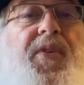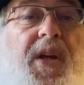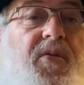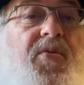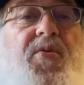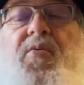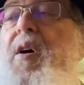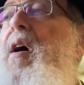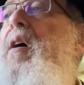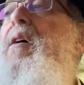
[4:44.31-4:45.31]
quelle que
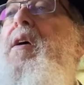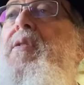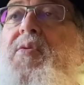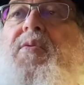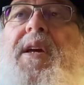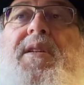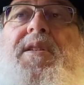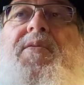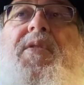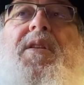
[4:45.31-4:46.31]
soit son
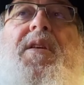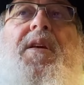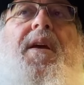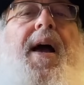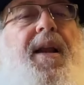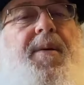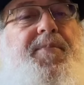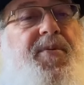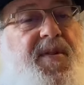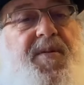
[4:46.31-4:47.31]
activité, a la
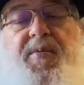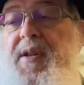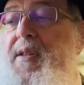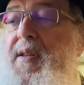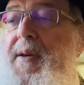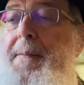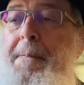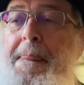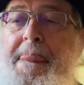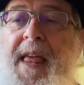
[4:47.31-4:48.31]
possibilité
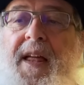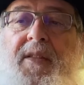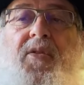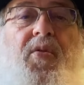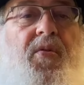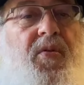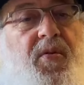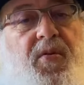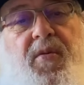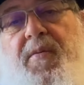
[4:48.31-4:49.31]

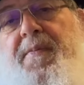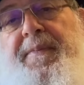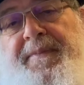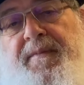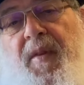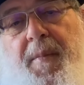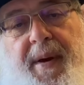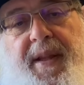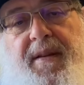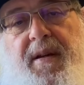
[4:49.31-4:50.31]
de
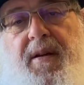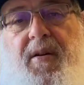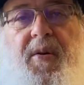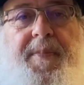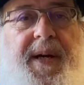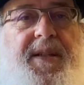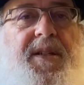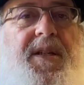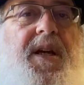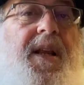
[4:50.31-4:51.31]
mettre en
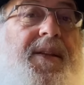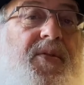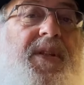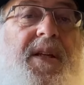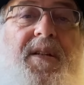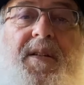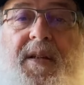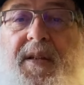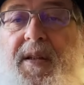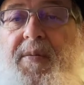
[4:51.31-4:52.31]
pratique la
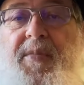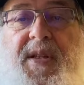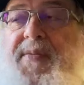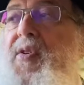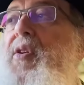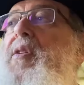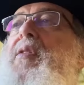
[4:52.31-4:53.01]
totalité des mitzvot